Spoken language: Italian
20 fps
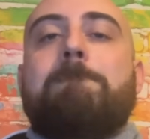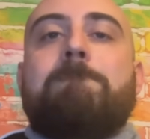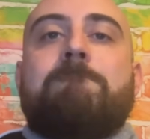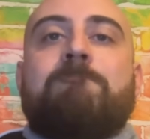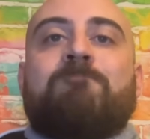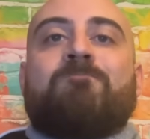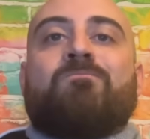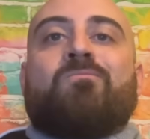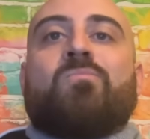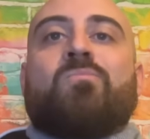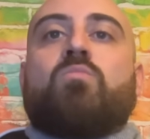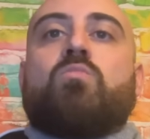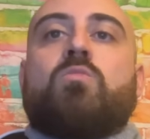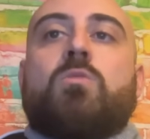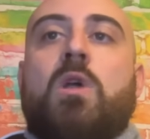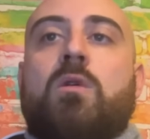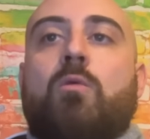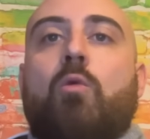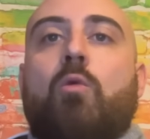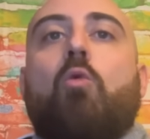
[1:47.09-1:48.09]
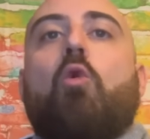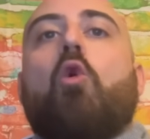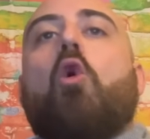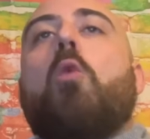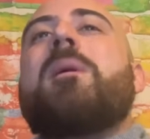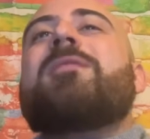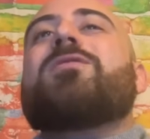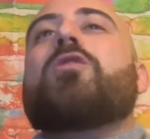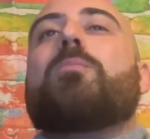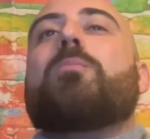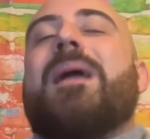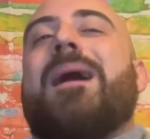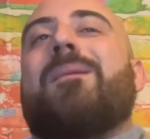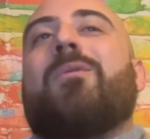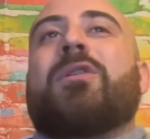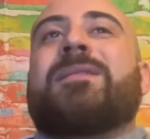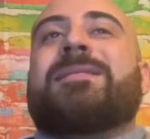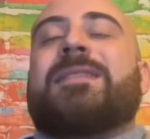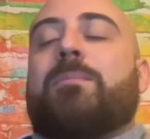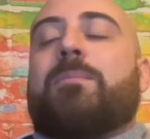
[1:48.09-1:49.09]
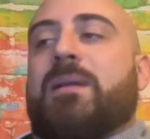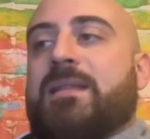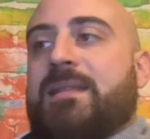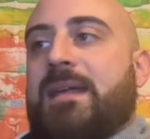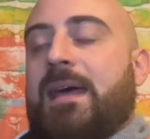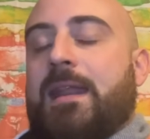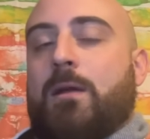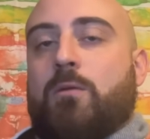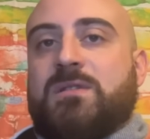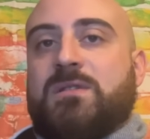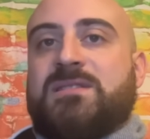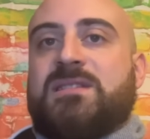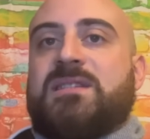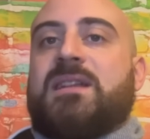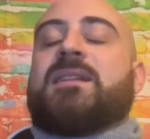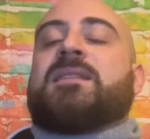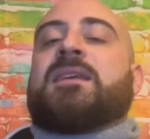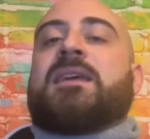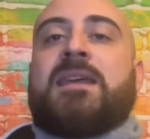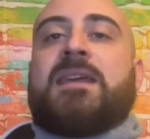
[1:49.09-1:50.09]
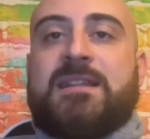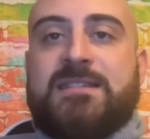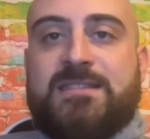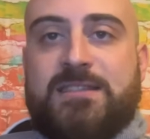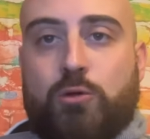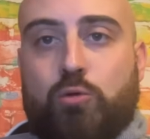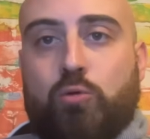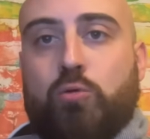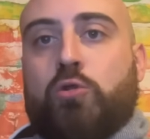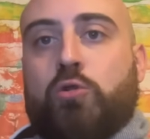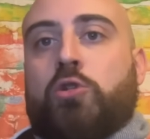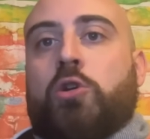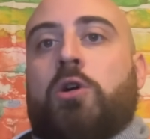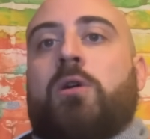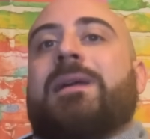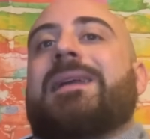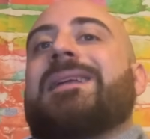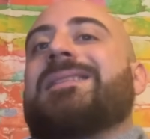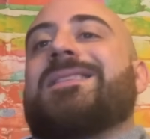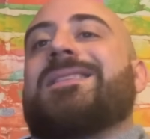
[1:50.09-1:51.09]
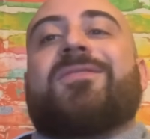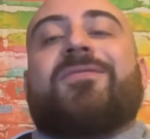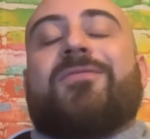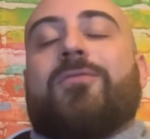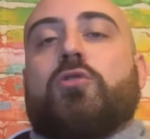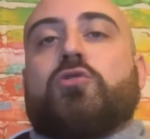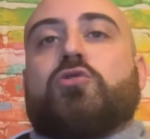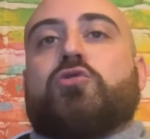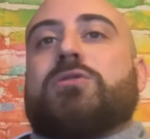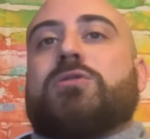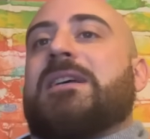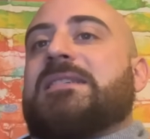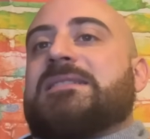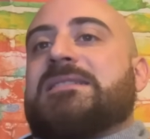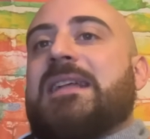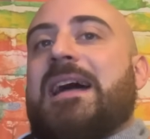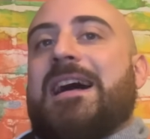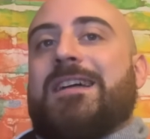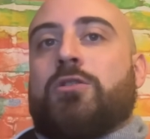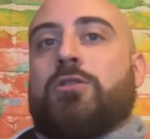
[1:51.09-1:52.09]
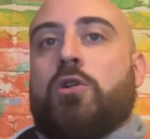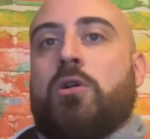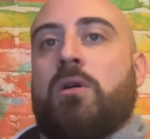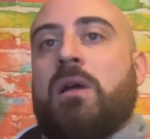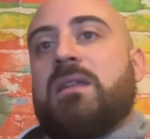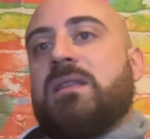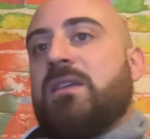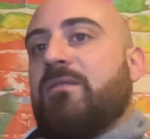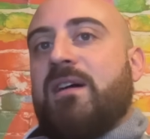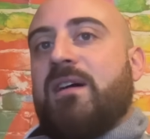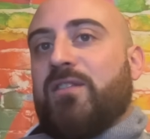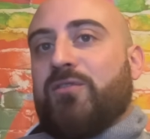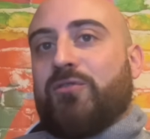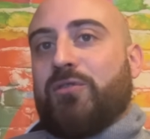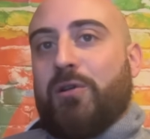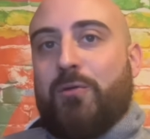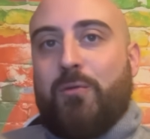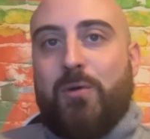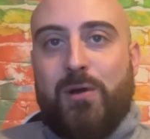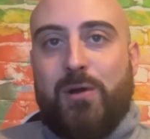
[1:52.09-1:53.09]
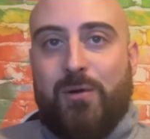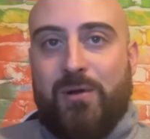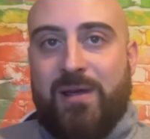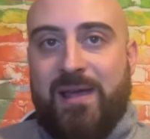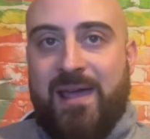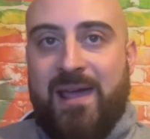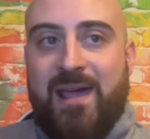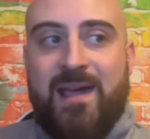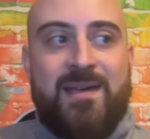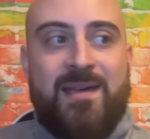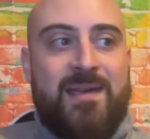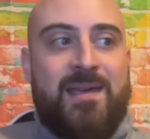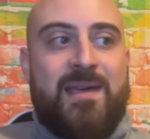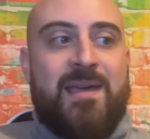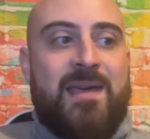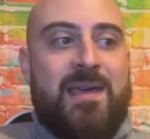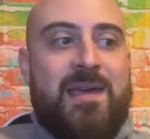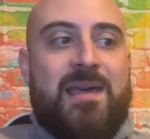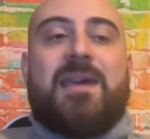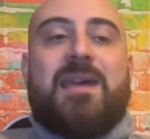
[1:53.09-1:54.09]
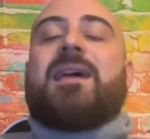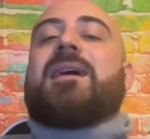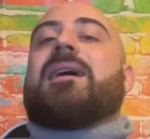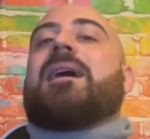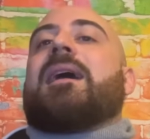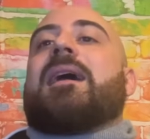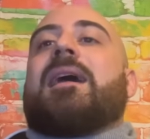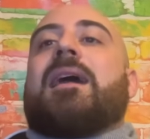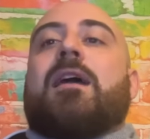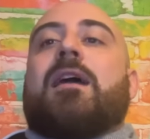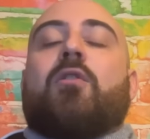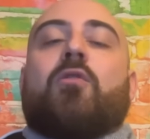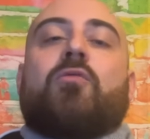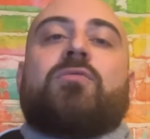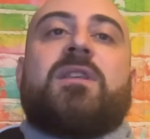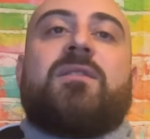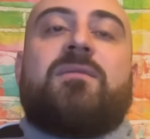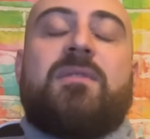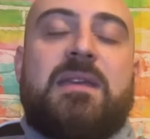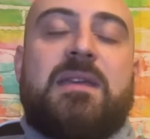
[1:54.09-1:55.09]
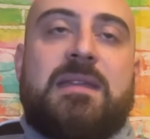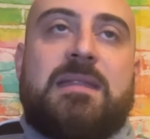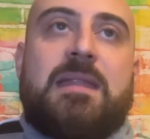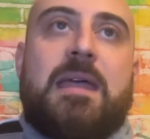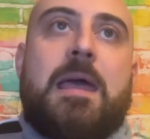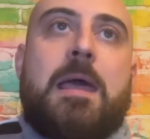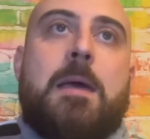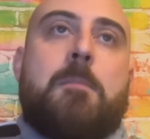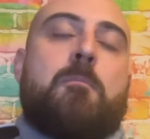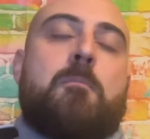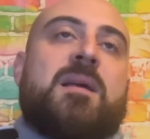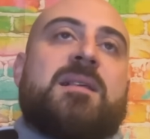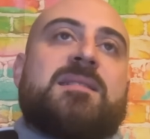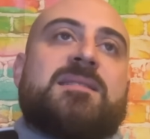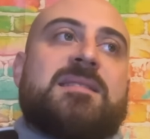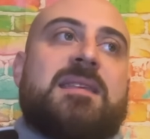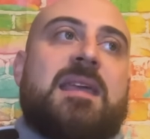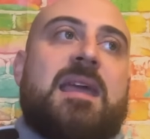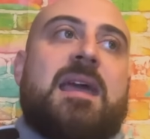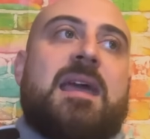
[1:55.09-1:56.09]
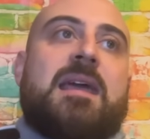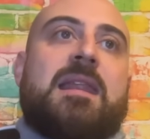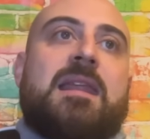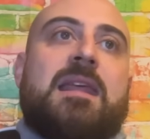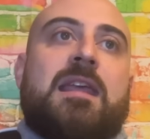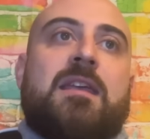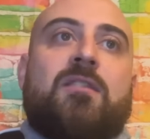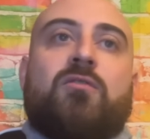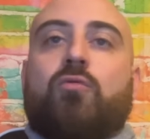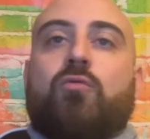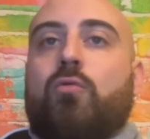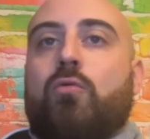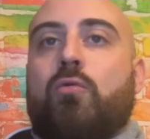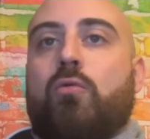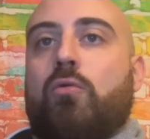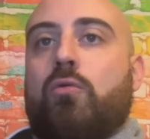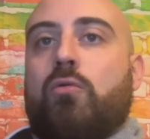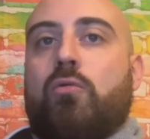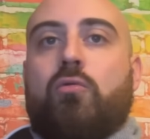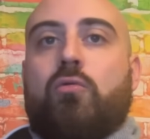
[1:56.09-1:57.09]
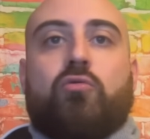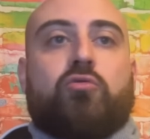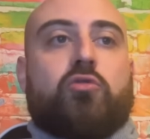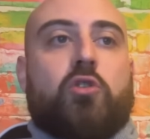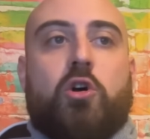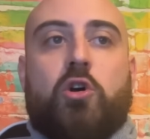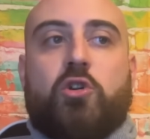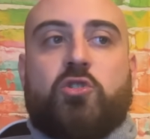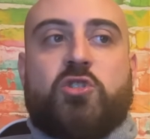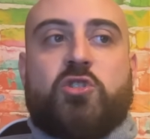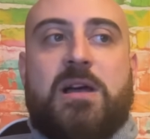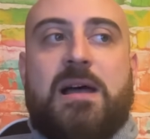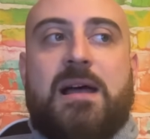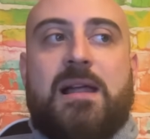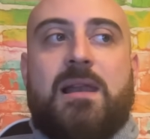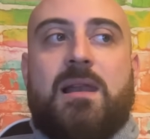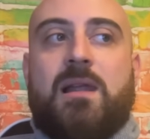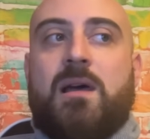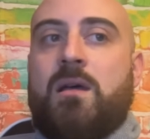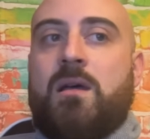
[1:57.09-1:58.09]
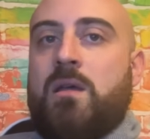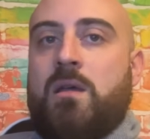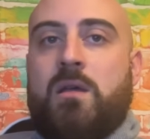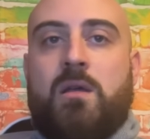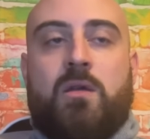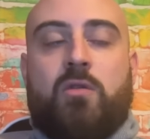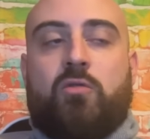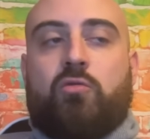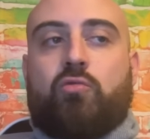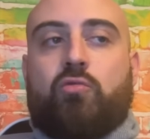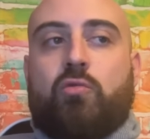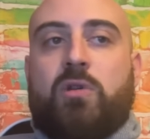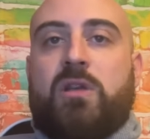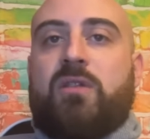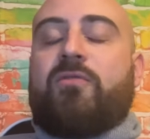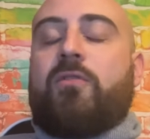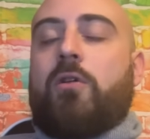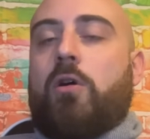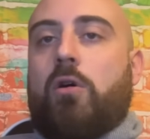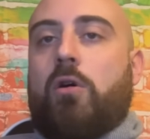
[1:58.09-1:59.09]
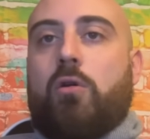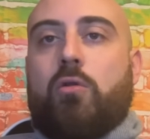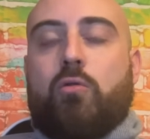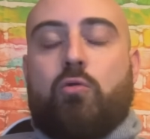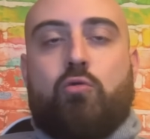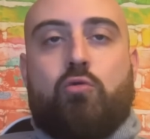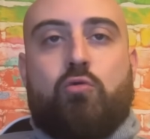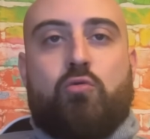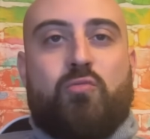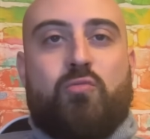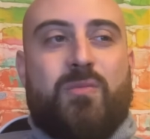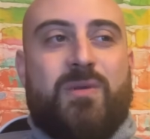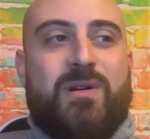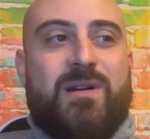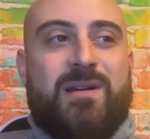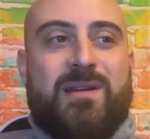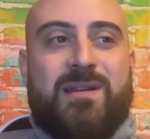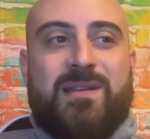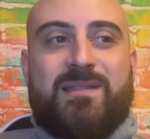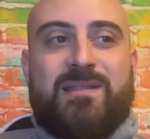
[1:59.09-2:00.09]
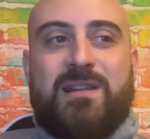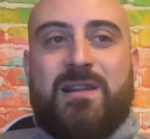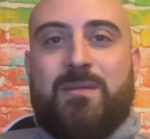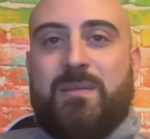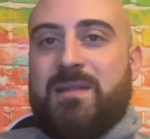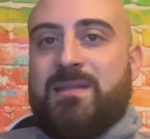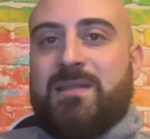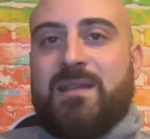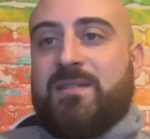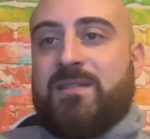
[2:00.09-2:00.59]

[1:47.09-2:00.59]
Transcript: Mm, come dobbiamo interpretare questi dati? Innanzitutto il tifoso da stadio è diverso da quello che eh, condivide pensieri su social, sui forum, che si lamenta